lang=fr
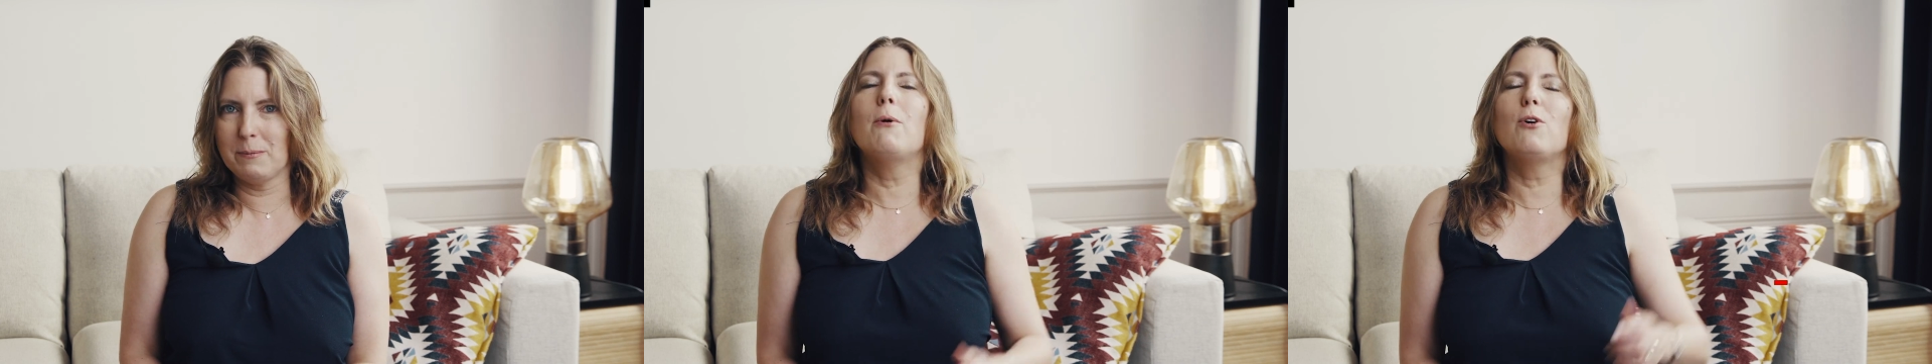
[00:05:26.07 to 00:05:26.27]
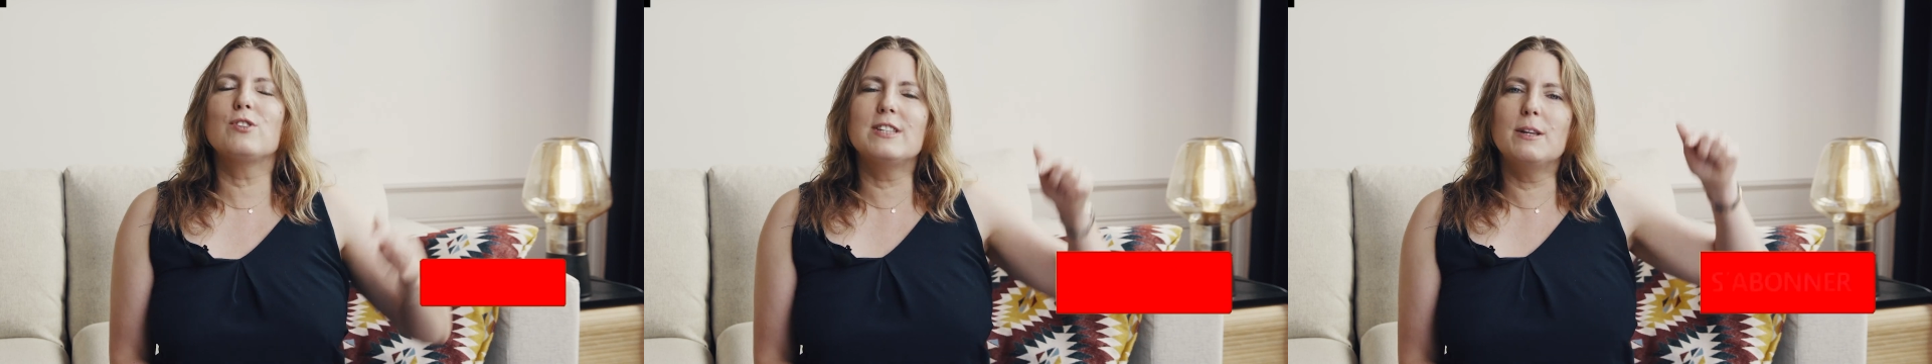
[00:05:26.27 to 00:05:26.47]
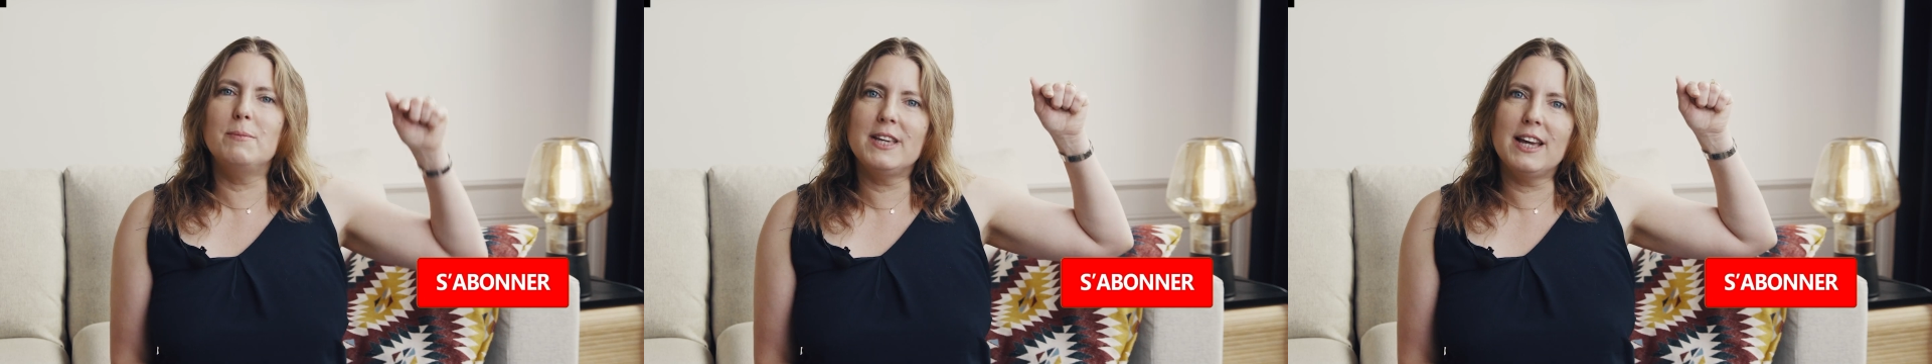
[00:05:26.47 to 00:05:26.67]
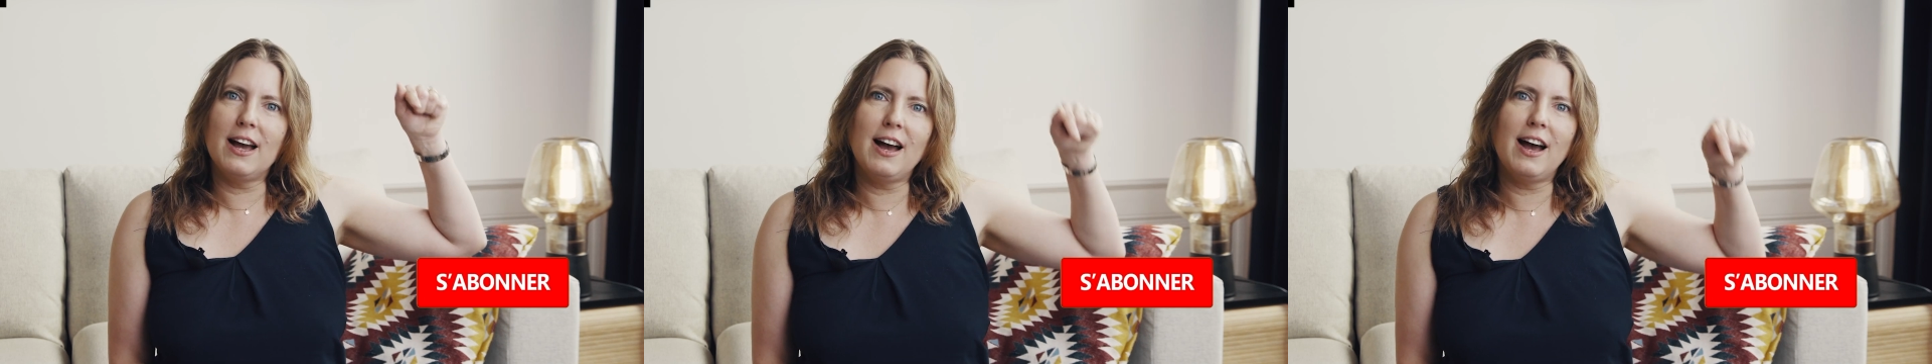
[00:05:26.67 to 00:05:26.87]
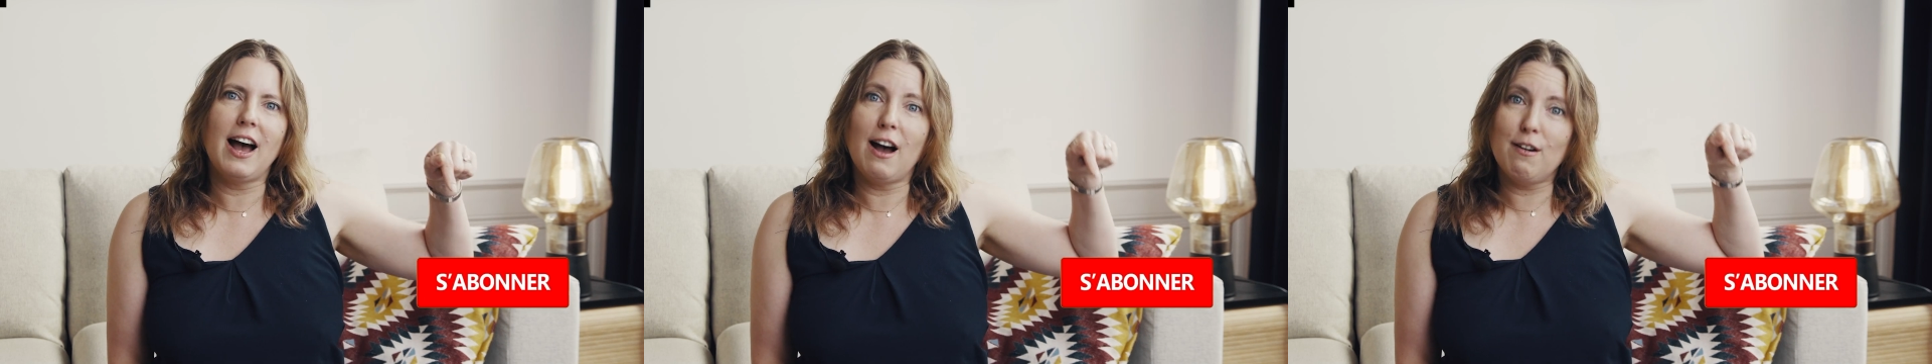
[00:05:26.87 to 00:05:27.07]
Pensez
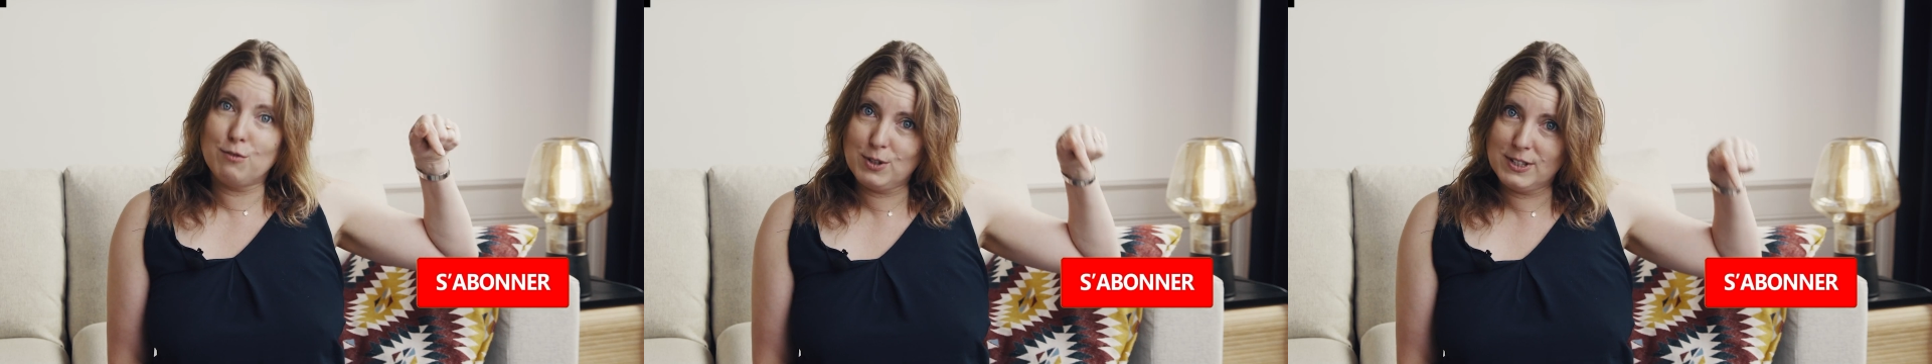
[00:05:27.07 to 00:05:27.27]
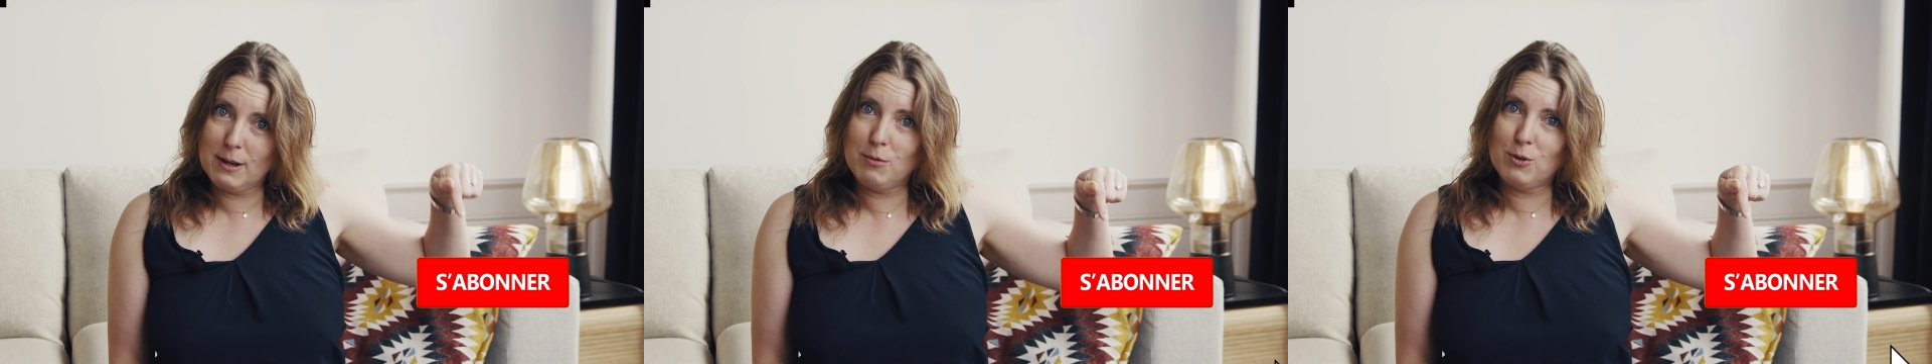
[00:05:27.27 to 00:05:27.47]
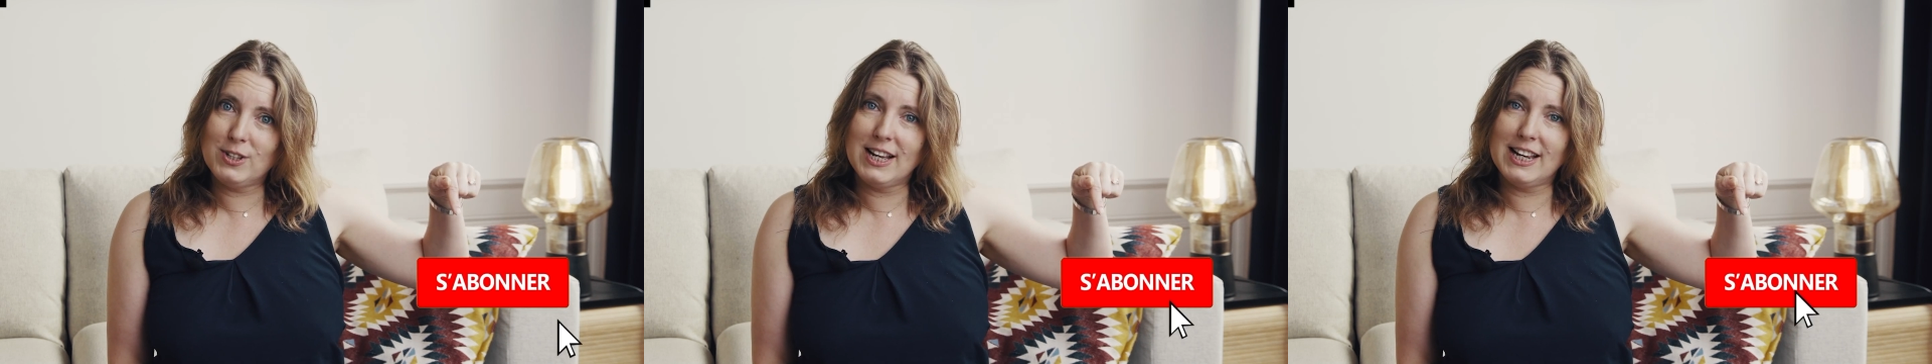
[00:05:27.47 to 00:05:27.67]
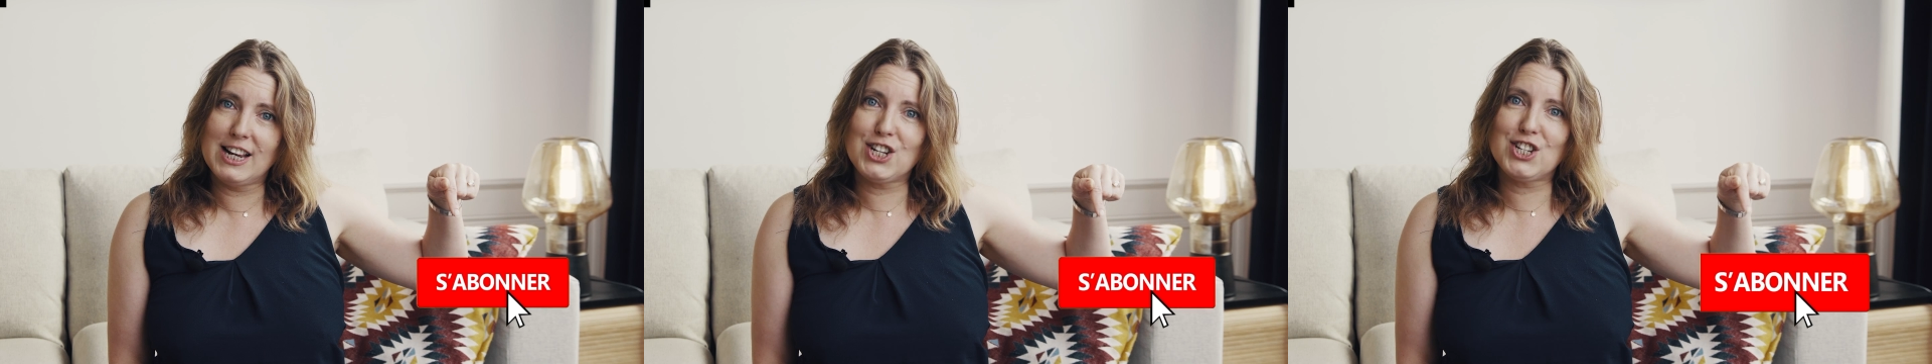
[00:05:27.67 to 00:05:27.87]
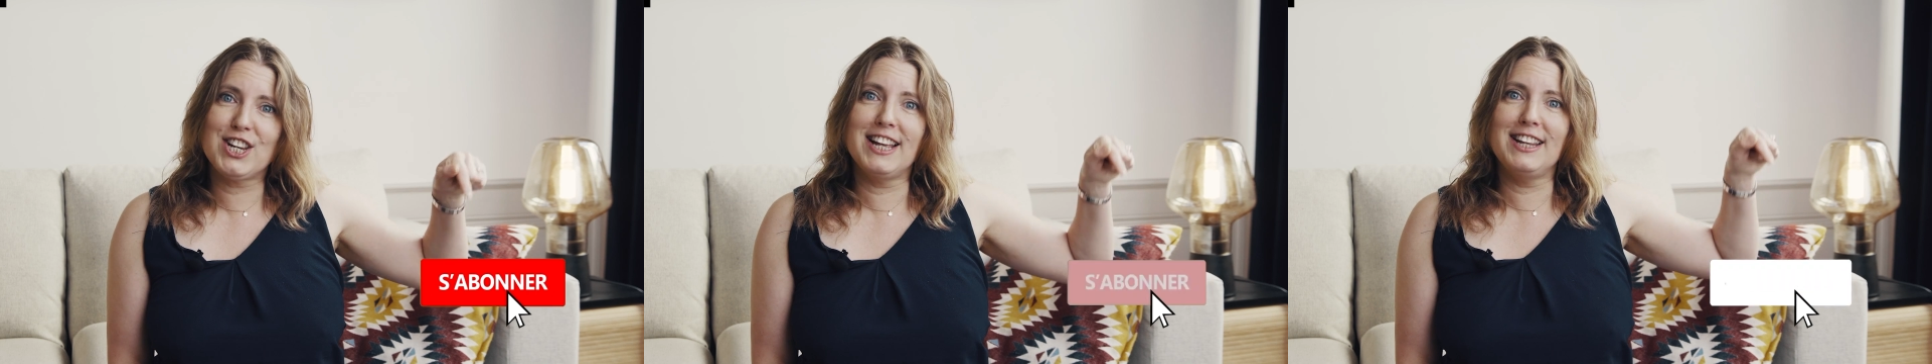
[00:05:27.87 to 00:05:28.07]
bien à vous abonner à la
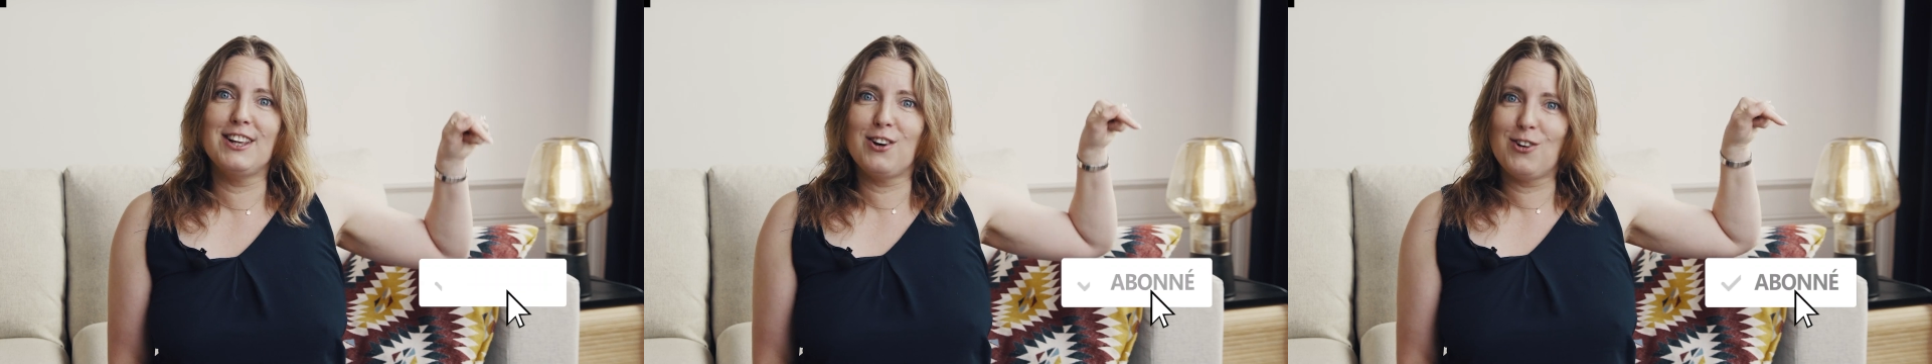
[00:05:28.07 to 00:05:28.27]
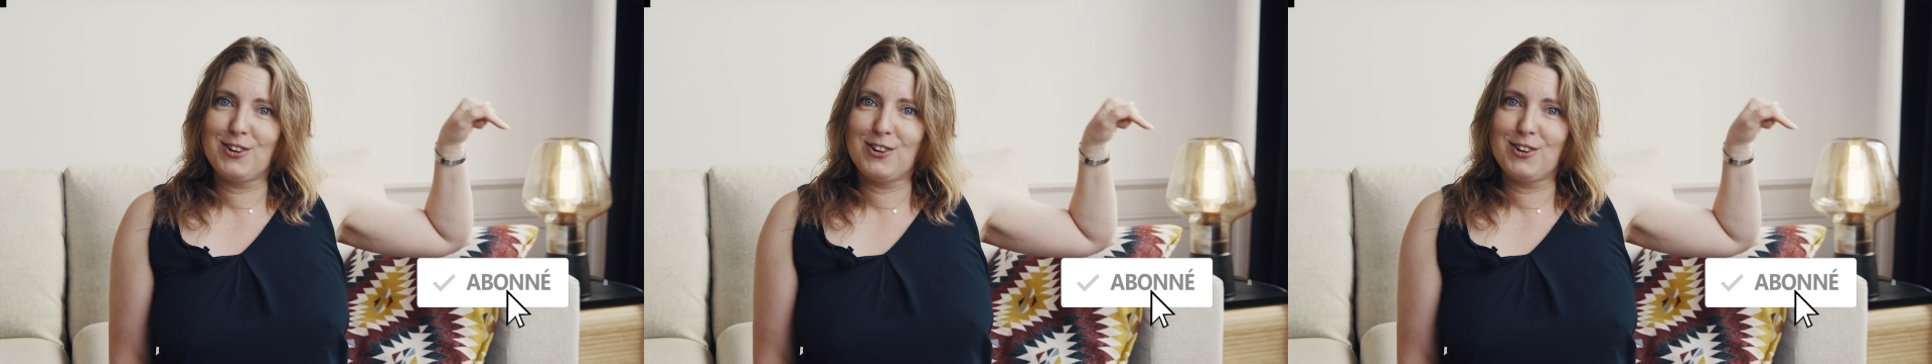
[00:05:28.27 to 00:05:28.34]
chaîne hein,